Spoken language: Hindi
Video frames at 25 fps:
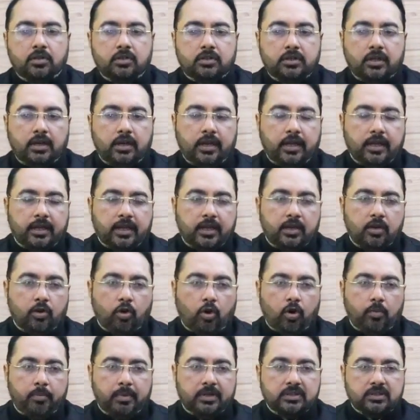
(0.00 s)
से लेके
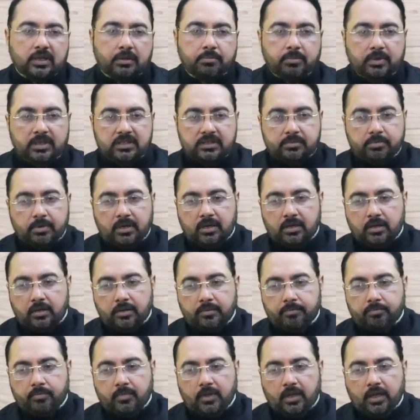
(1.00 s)
नौ बज के बीस मिनट
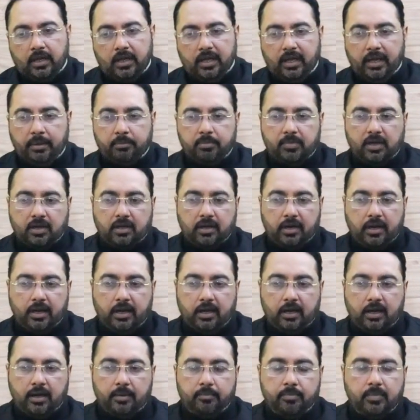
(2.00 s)
ए एम तक
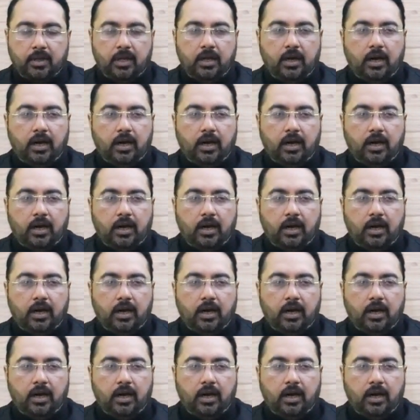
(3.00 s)
रहेगा